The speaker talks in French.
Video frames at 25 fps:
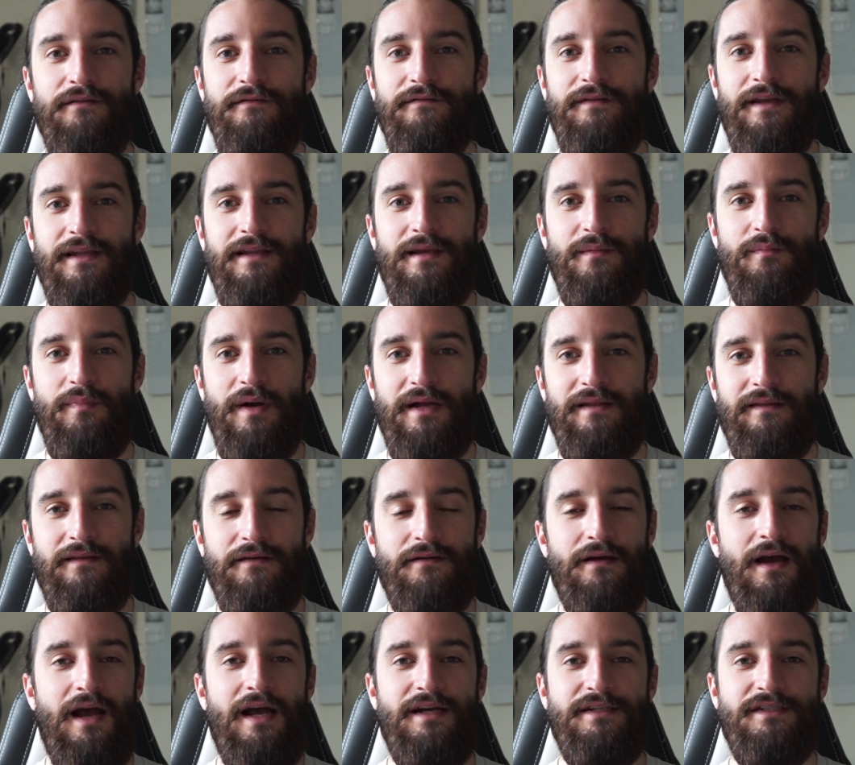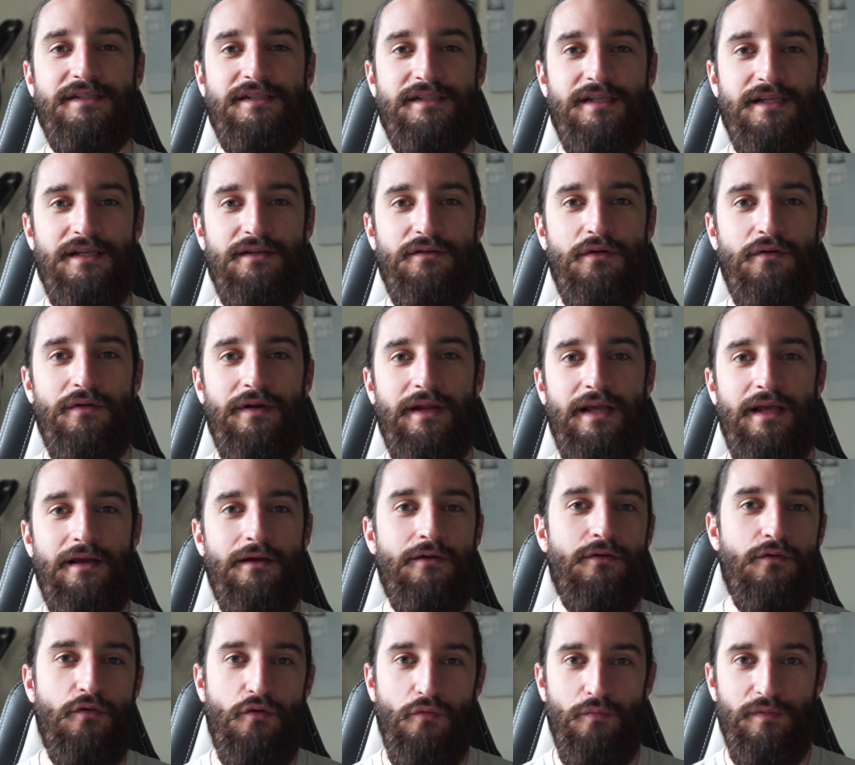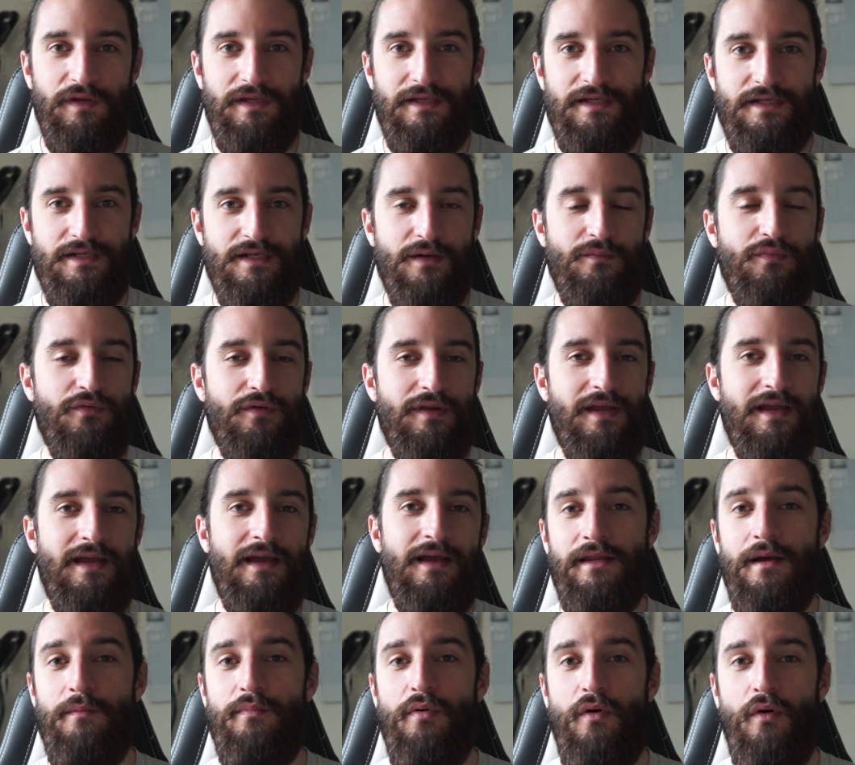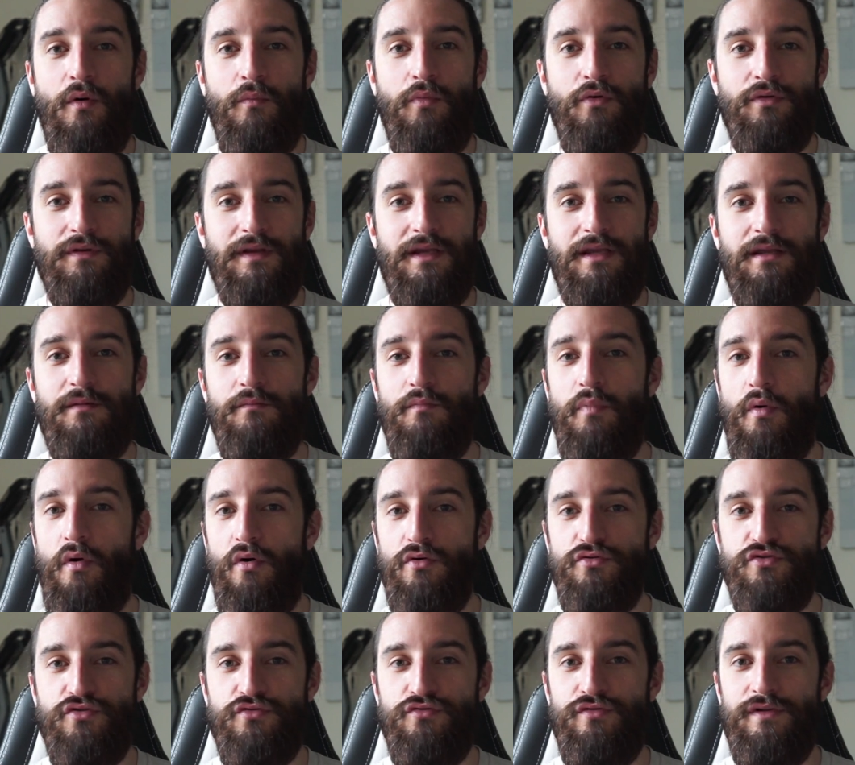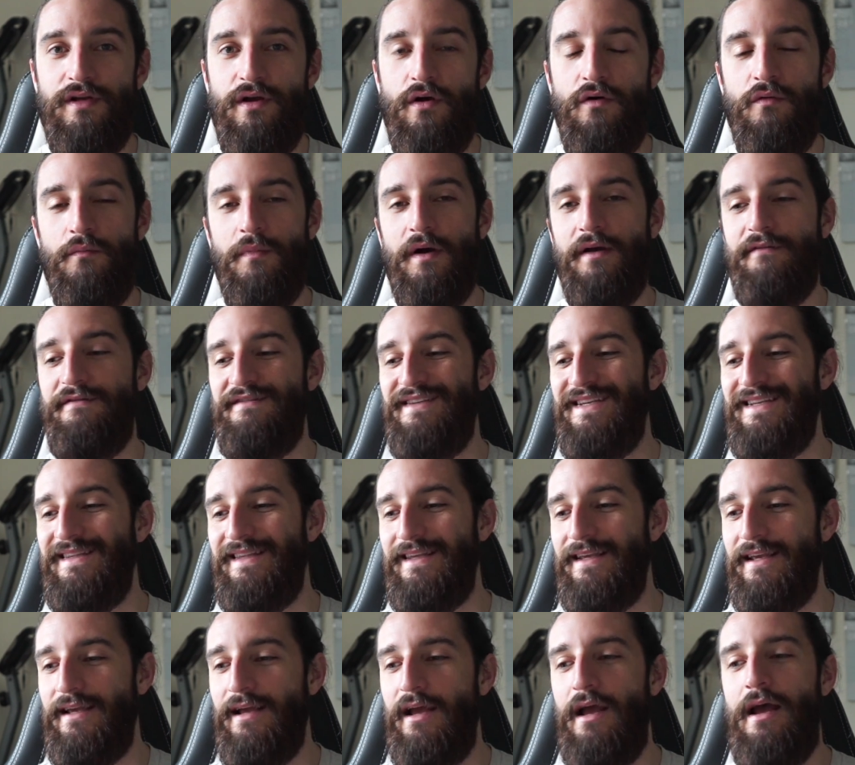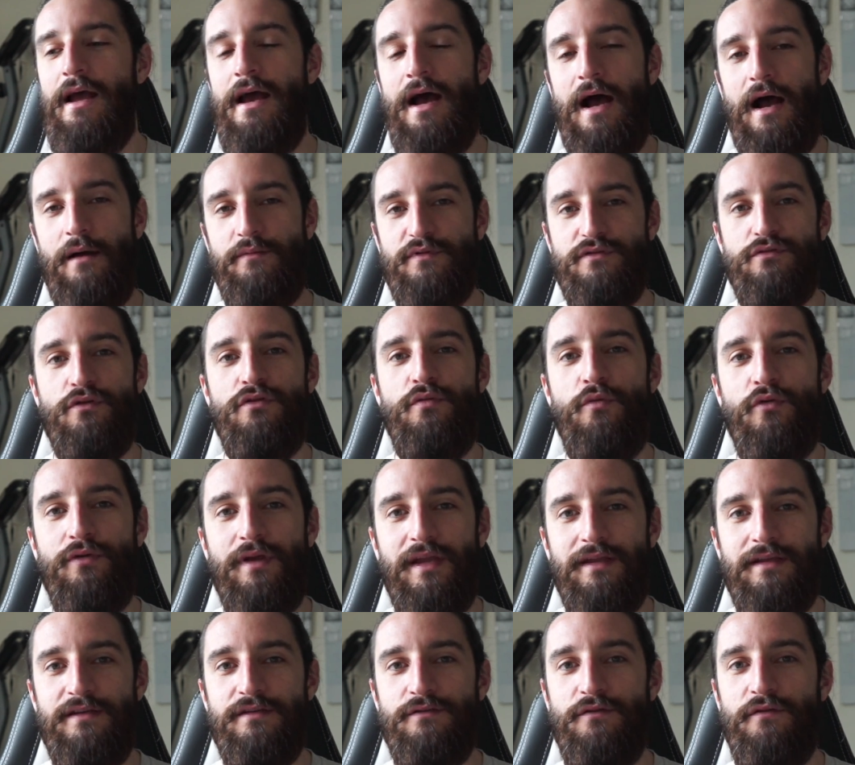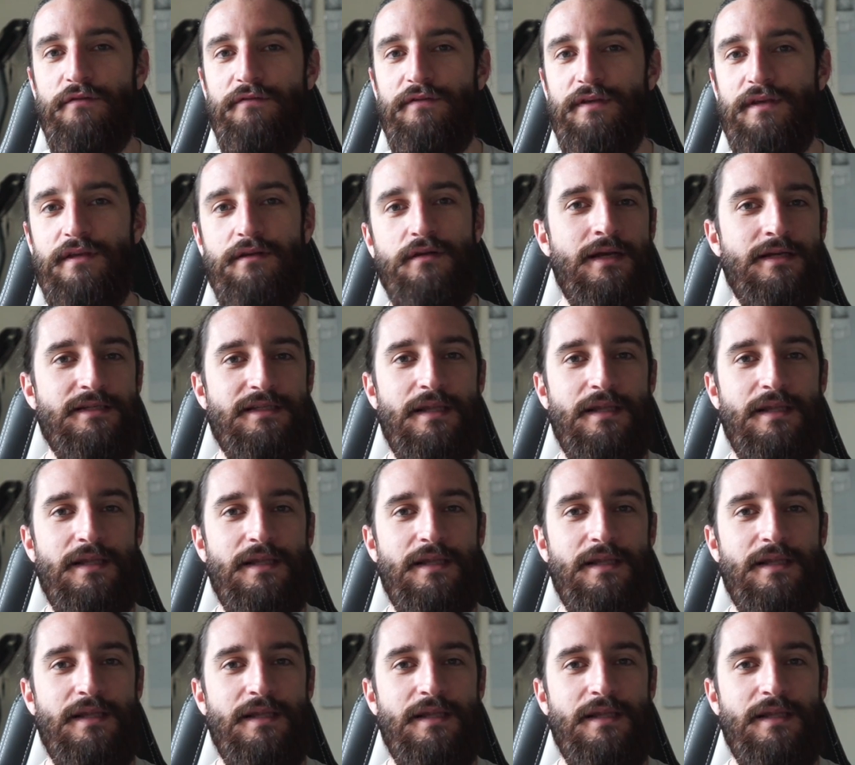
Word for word: via des pâtes achetées dans les euh, combini japonais, un apport en protéines proche du néant, bref, c'était absolument catastrophique.